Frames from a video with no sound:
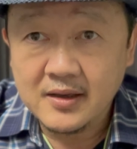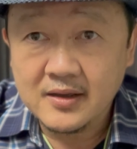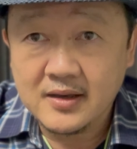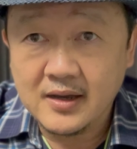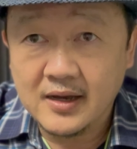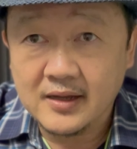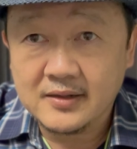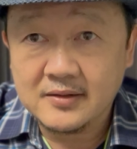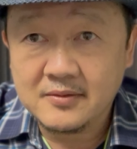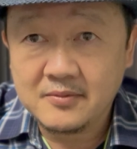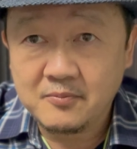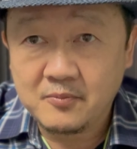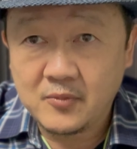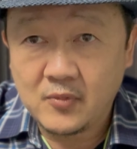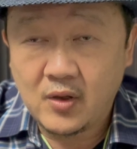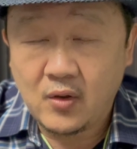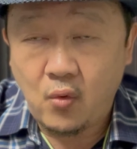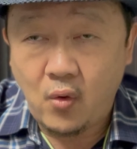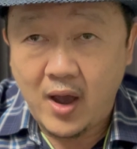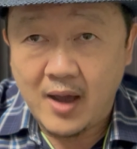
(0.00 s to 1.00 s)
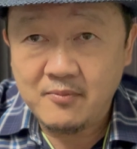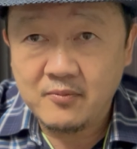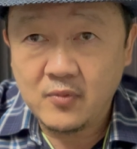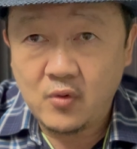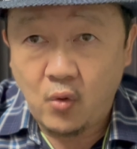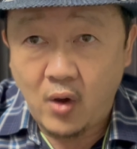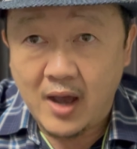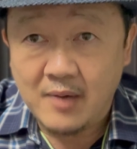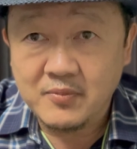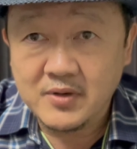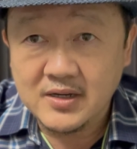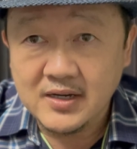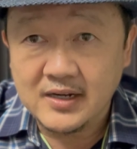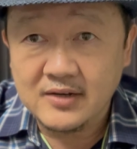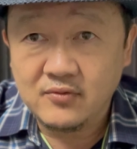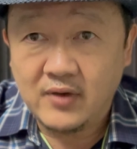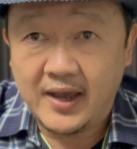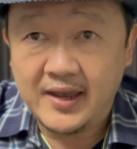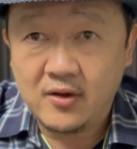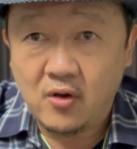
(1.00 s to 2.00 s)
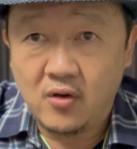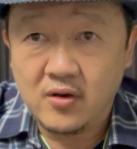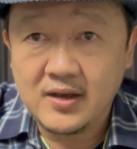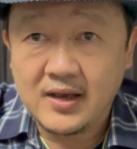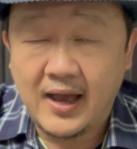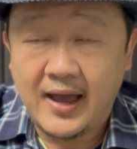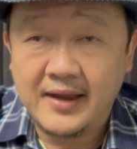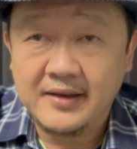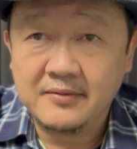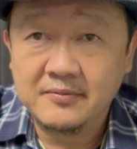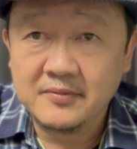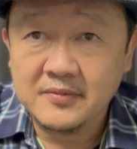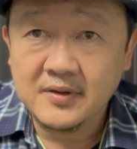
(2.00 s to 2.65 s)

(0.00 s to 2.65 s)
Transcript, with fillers: เกิดความความเคลื่อนไหวของการ